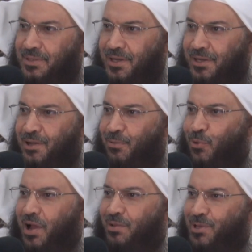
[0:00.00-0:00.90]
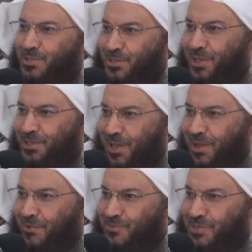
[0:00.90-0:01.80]
اليوم الواحد ما يستطيع حتى
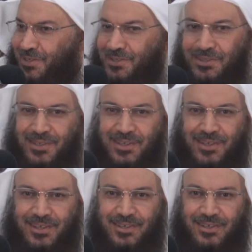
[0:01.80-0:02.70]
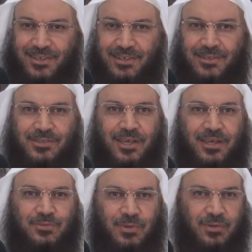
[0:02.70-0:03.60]
على نفسه صحيح
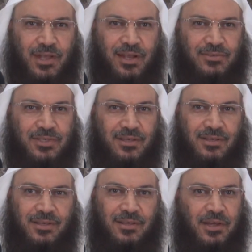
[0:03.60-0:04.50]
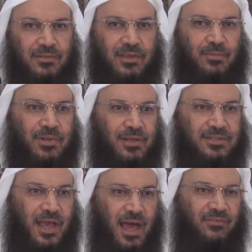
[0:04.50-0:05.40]
سمعتنا على نفسه كثير من
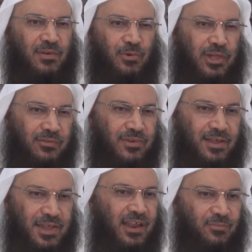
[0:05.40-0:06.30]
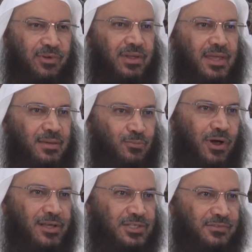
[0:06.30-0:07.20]
الناس عارف المنكر الفلاني عارف مقصر